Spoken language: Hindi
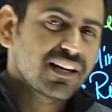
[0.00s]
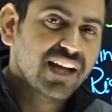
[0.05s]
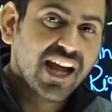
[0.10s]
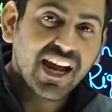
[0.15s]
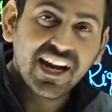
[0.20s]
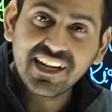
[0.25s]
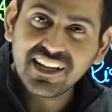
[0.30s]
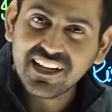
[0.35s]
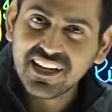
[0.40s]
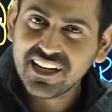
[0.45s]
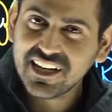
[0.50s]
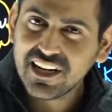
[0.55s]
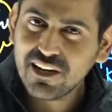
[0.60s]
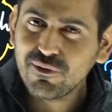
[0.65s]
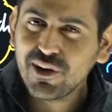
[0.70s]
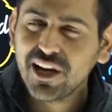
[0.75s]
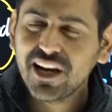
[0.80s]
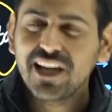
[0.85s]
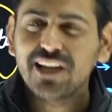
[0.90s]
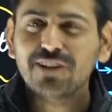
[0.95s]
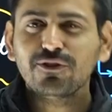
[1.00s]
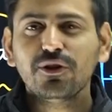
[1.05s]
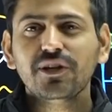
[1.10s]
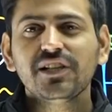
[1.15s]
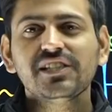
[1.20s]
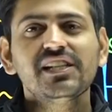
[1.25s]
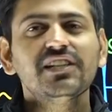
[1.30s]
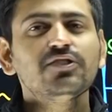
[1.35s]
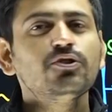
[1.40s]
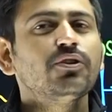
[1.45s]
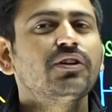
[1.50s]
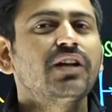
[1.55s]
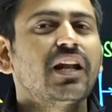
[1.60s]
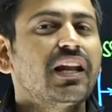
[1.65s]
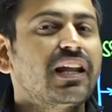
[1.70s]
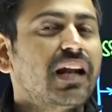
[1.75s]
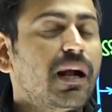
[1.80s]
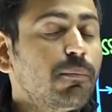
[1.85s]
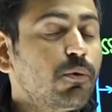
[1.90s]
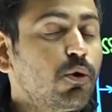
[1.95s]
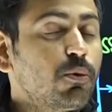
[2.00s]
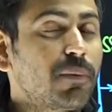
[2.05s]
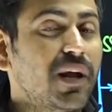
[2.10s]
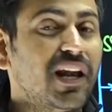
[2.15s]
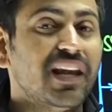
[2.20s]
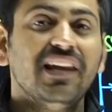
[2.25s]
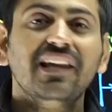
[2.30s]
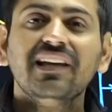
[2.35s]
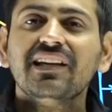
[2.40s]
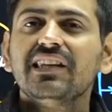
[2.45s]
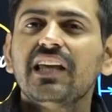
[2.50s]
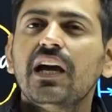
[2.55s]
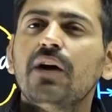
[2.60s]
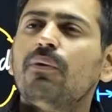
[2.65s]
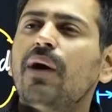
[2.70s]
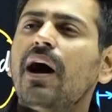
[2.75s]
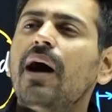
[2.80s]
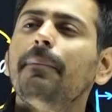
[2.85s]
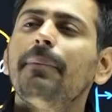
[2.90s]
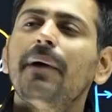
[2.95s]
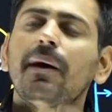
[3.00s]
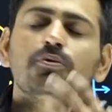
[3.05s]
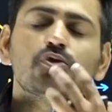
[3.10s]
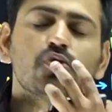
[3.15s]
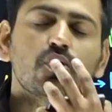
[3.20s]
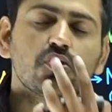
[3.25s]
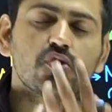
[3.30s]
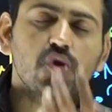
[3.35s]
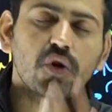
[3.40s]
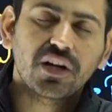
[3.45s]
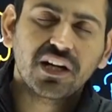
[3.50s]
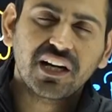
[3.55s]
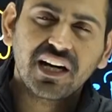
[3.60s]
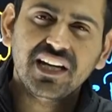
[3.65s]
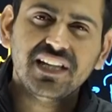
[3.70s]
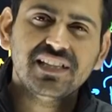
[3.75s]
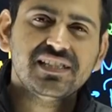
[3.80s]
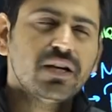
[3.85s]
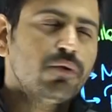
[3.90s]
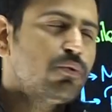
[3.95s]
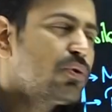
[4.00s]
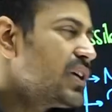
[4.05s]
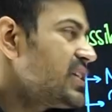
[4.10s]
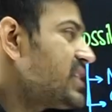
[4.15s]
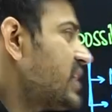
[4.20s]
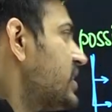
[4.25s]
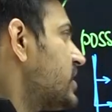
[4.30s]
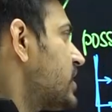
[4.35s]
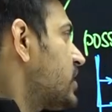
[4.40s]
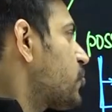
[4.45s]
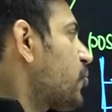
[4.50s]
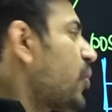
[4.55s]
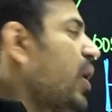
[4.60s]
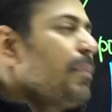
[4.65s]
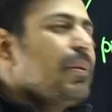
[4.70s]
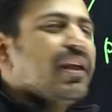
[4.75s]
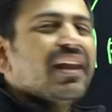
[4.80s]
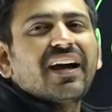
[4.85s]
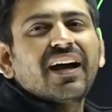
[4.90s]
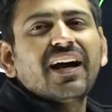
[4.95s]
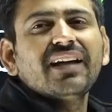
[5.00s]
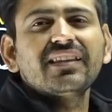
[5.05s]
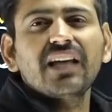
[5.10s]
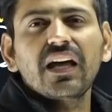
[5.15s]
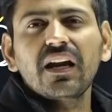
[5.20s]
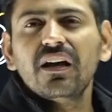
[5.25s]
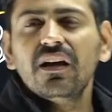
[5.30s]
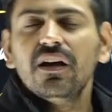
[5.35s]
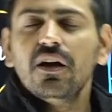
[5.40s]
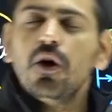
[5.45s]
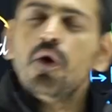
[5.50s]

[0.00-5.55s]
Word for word: गाइड करने वाले हैं तो नीचे जो टेलीग्राम ग्रुप का लिंक दिया वहां पे आप उसको ज्वाइन कर लीजिए उनके सेशंस वहां पे लगातार